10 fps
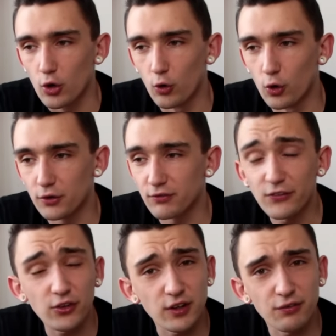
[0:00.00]
Und wenn
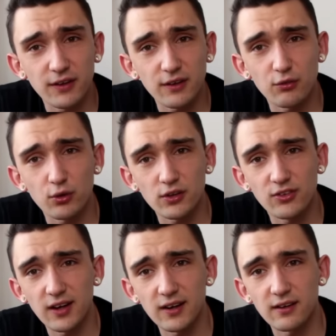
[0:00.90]
es euch gefallen hat, würde ich
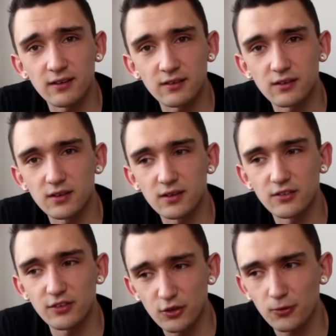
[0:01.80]
sagen, äh,
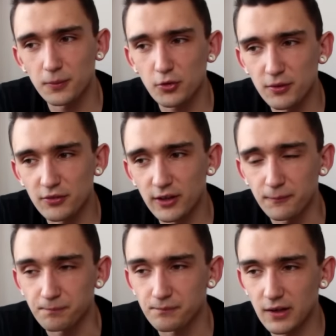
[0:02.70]
sehen wir uns beim nächsten Mal wieder.
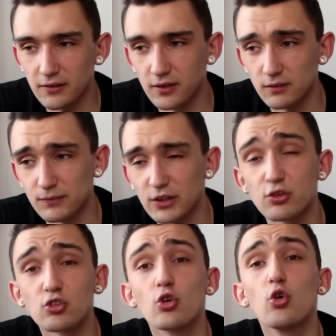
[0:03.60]
Ne? Ich
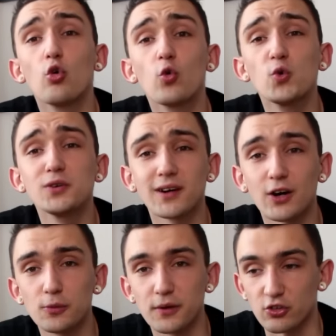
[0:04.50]
wünsche guten
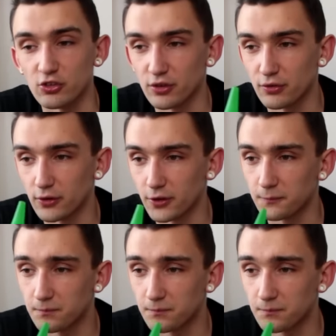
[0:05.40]
Rauch, meine Schieterfreunde.